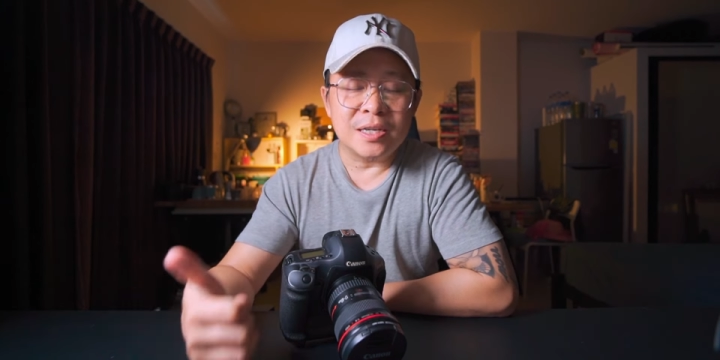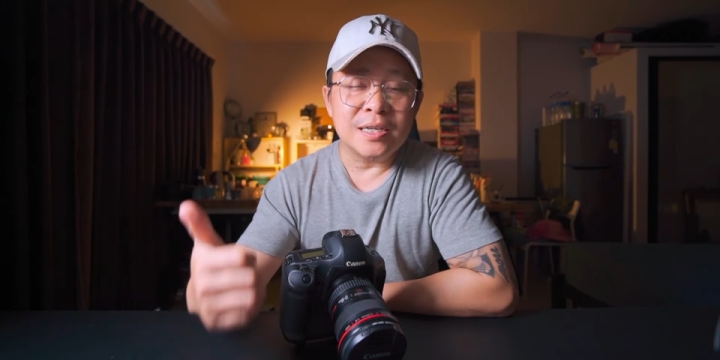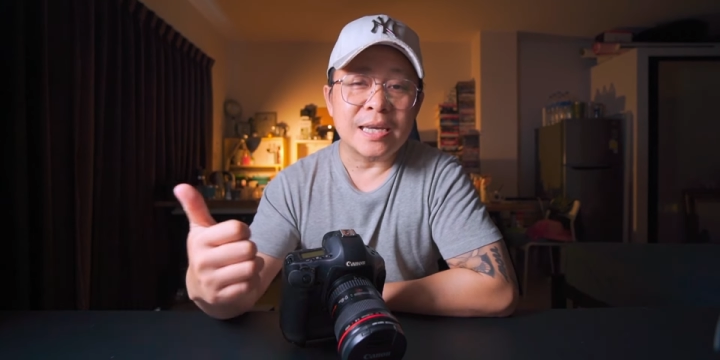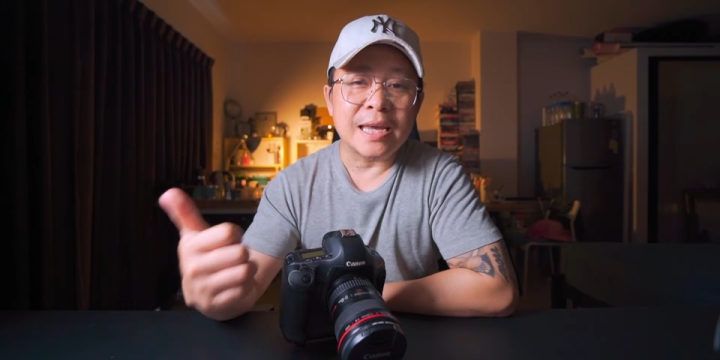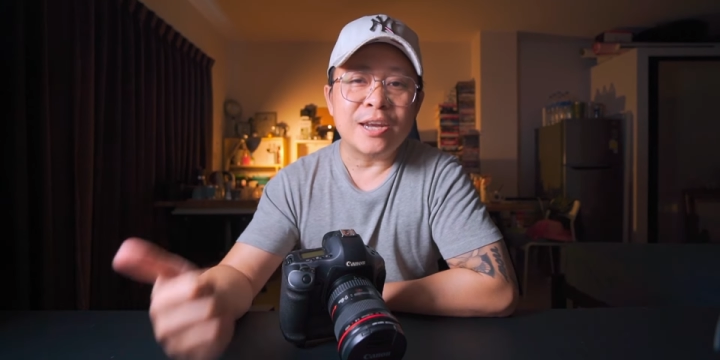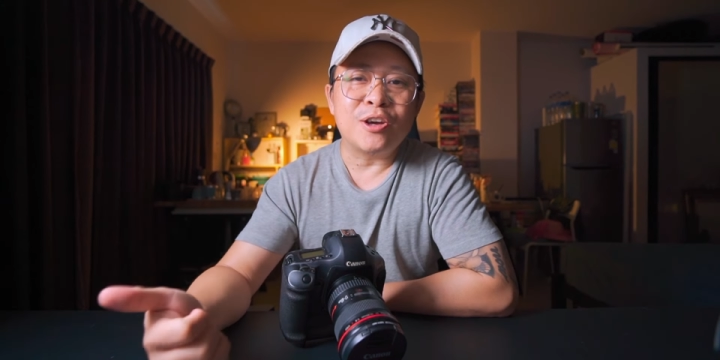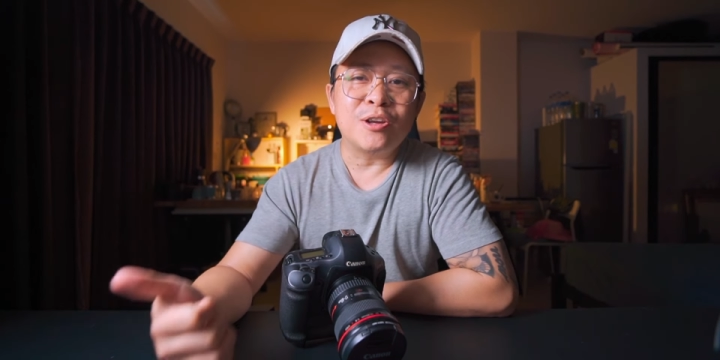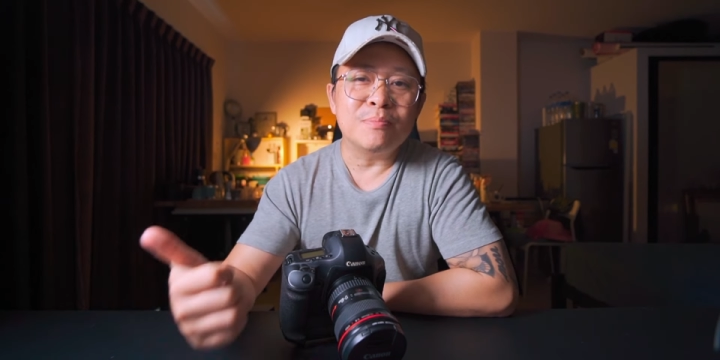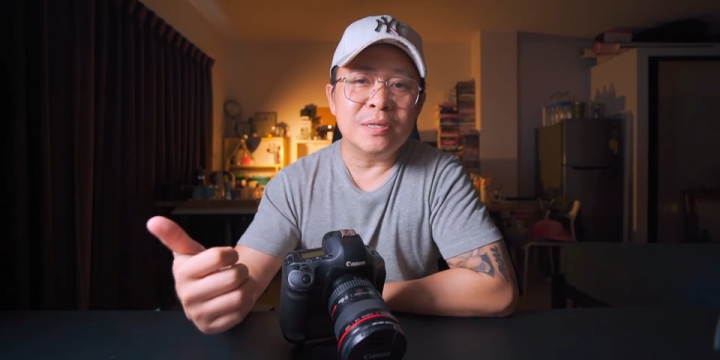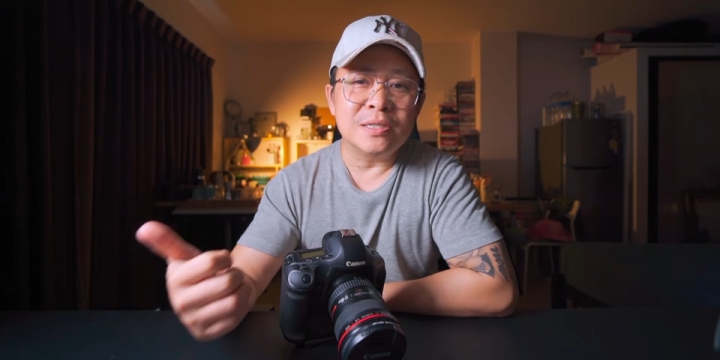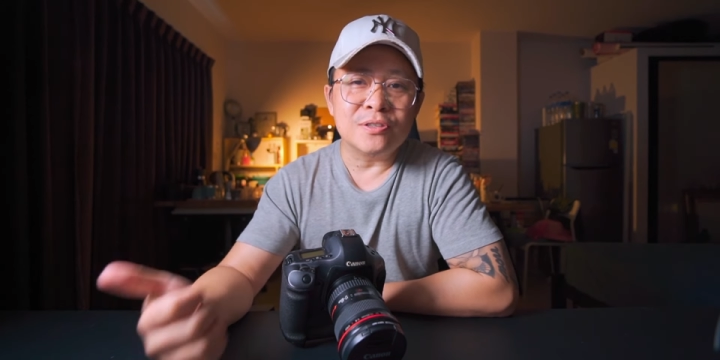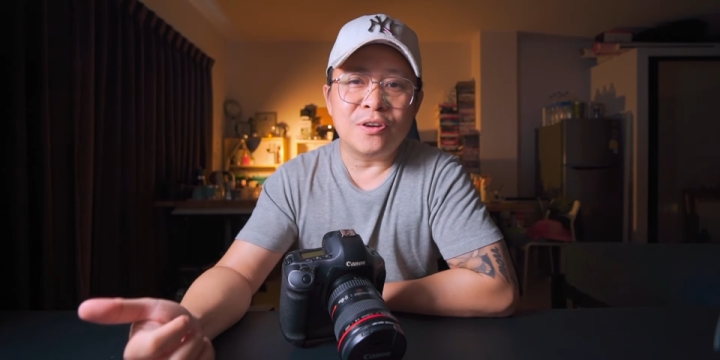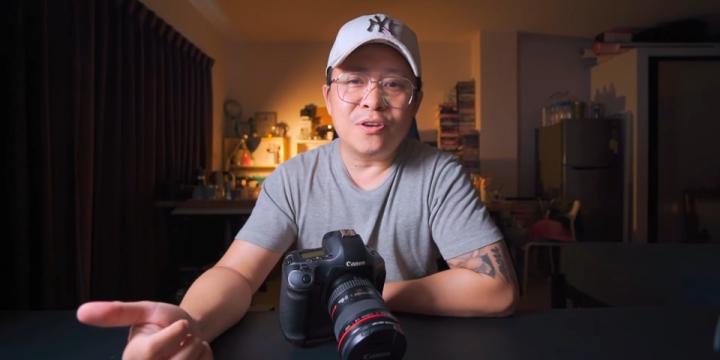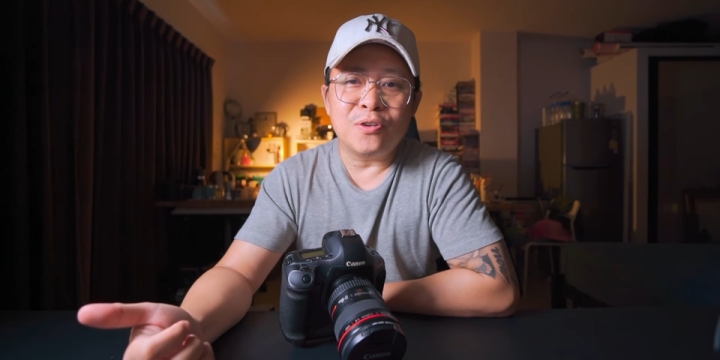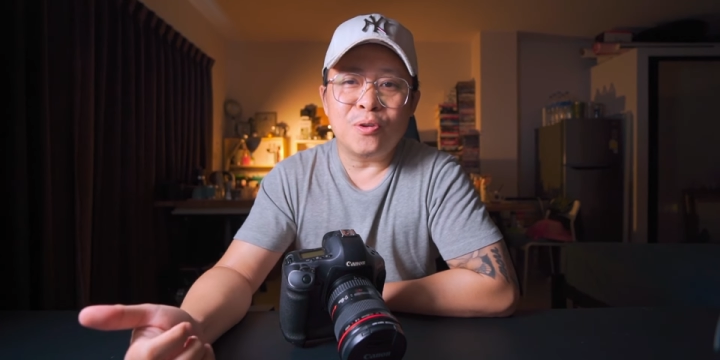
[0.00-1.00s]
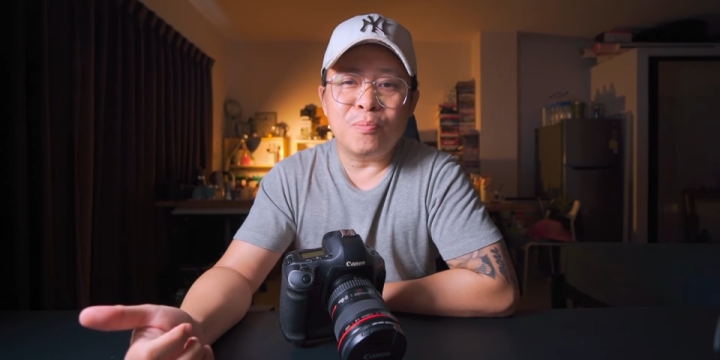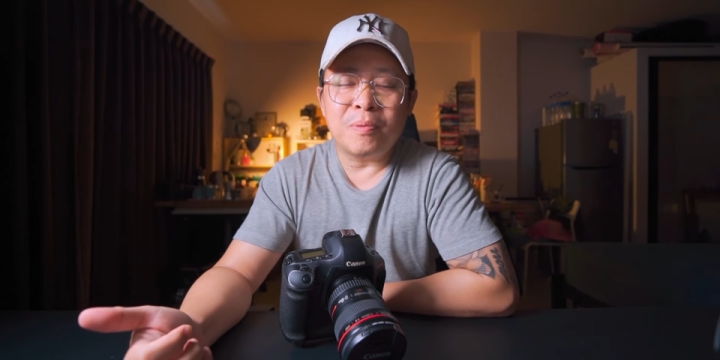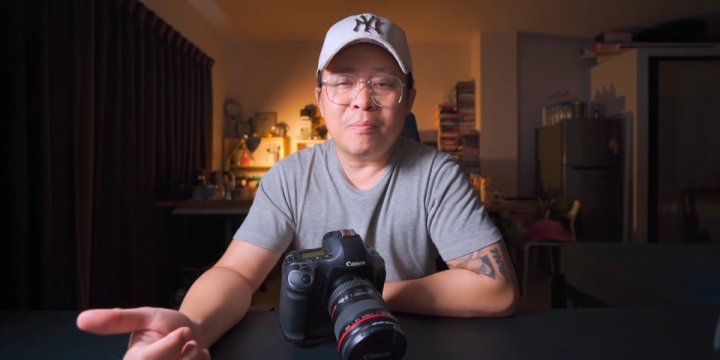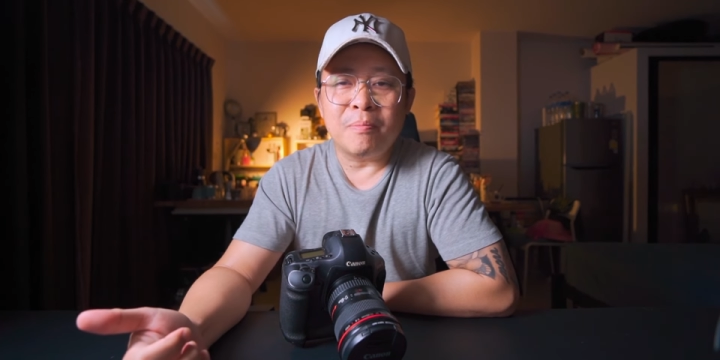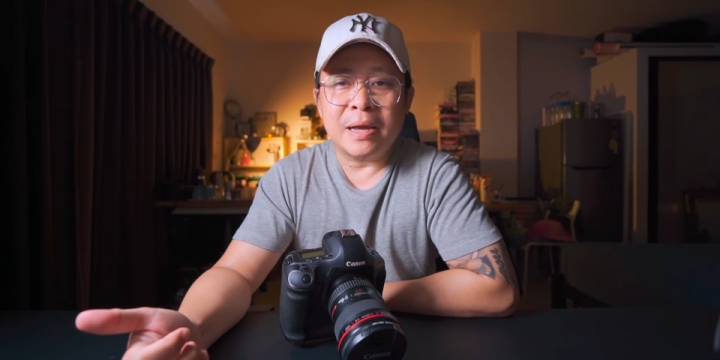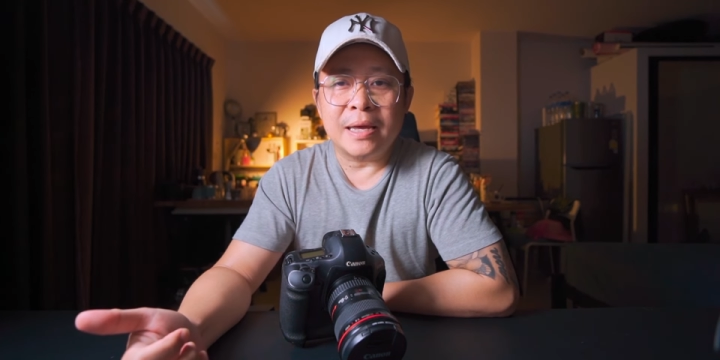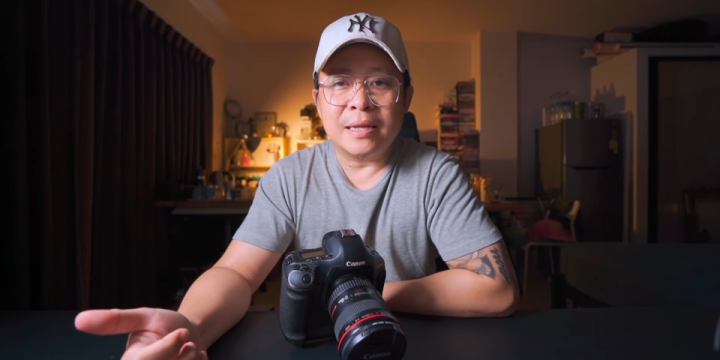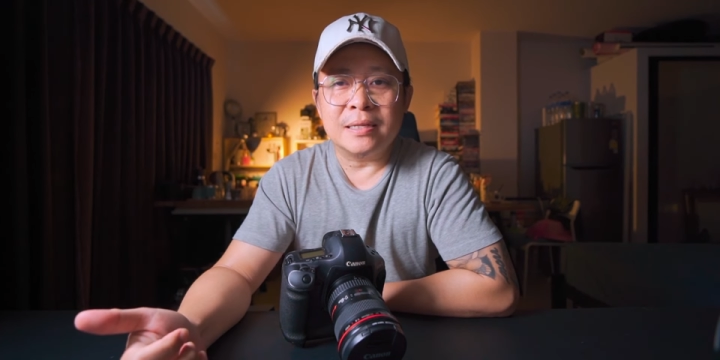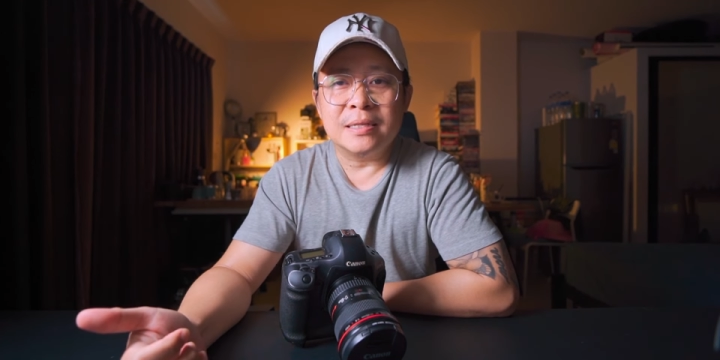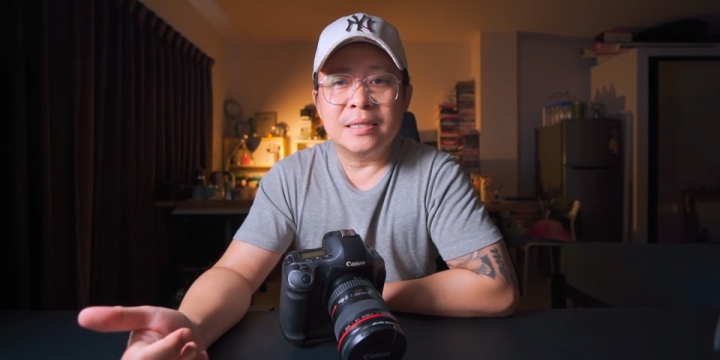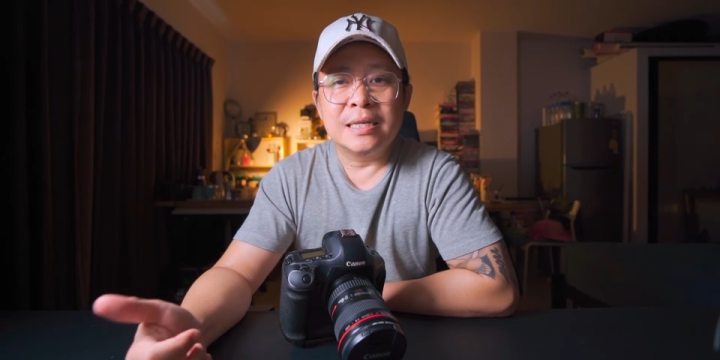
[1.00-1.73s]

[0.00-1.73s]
ก็คือ Canon มือ2งบประมาณ